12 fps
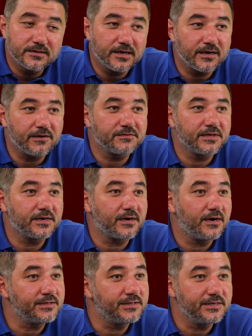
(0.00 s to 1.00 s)
taraftar
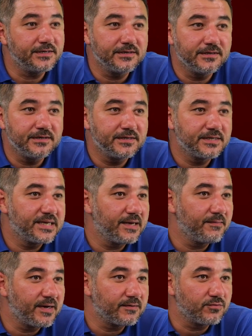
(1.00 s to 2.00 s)
adayı,
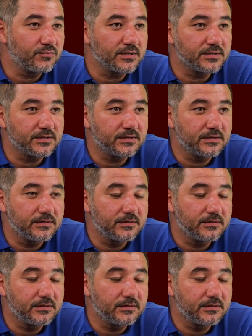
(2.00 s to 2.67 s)
Kemerburgaz'ı